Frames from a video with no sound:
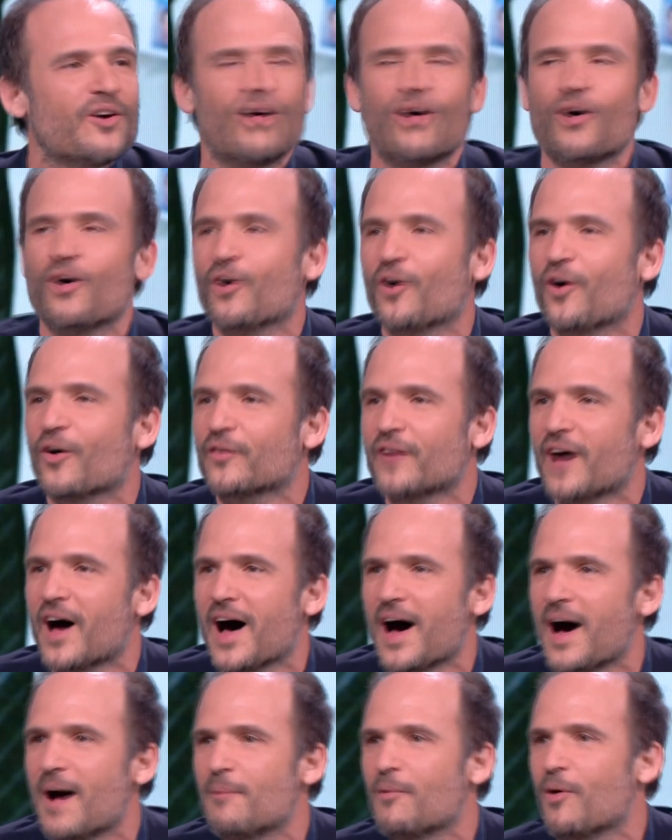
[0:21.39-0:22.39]
en,
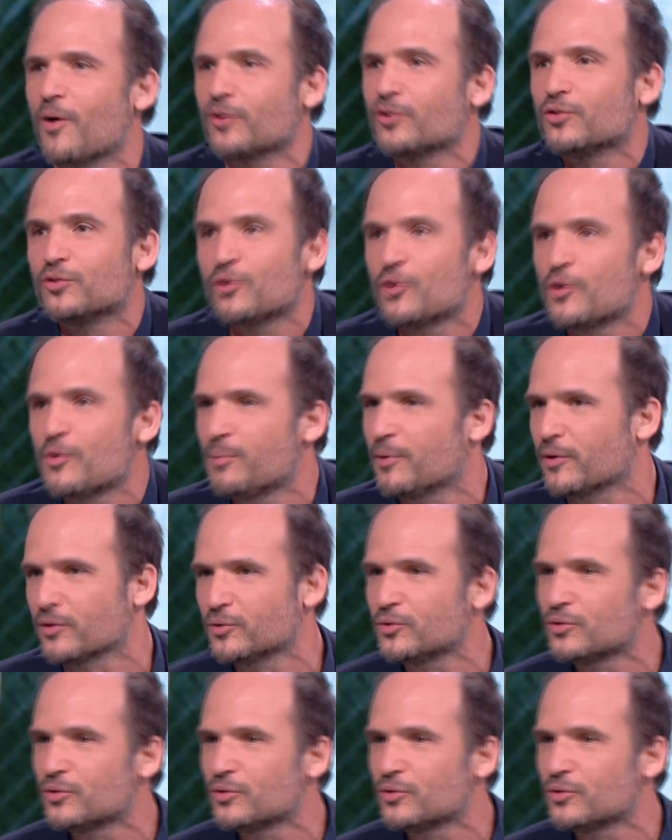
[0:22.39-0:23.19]
drame, en soap, en